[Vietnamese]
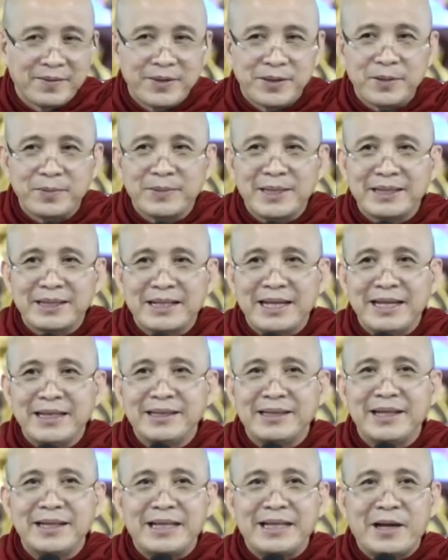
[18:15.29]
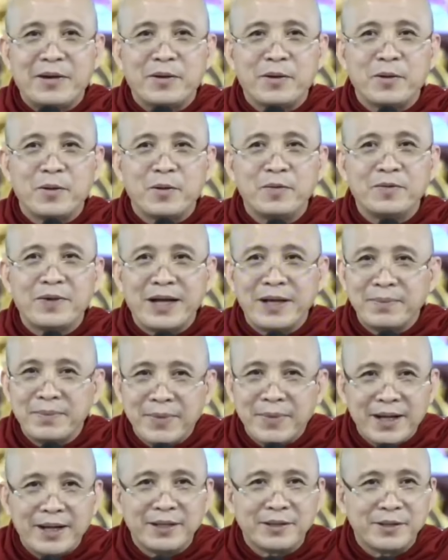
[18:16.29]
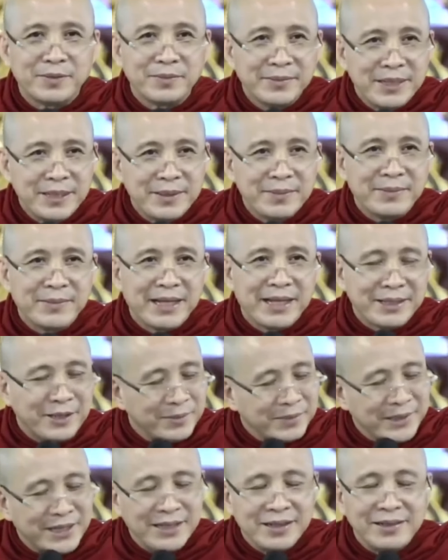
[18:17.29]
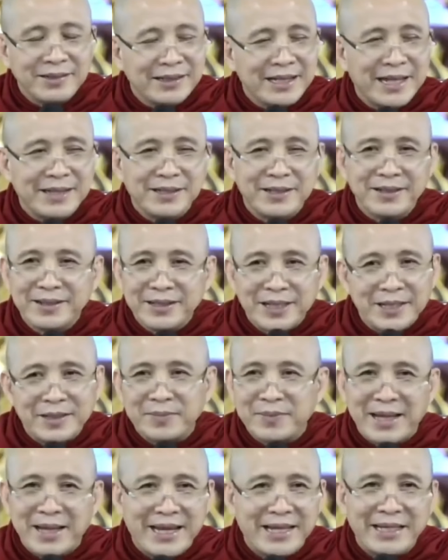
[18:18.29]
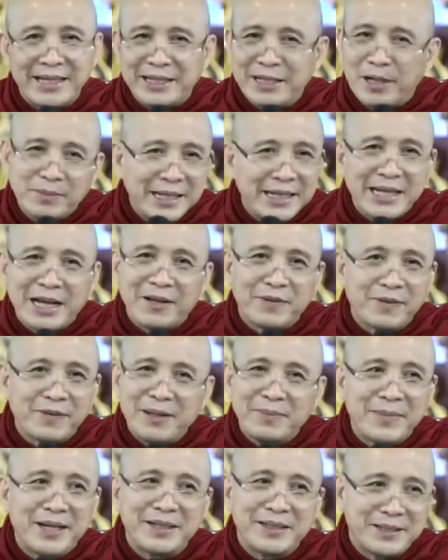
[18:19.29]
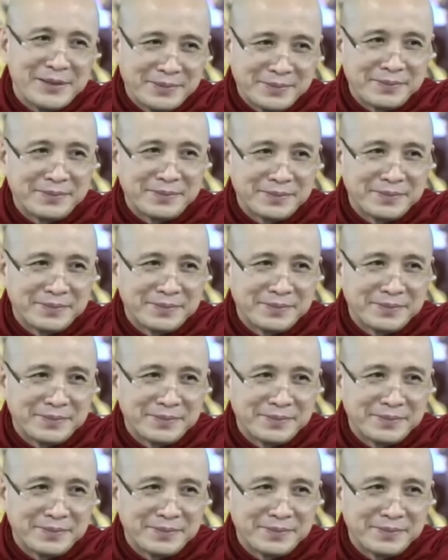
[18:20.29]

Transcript: vì chúng ta thấy tình nào rồi cũng phai mờ trong tim ta trong ký ức ta nhưng tình mẹ thì không thể nào phai mờ được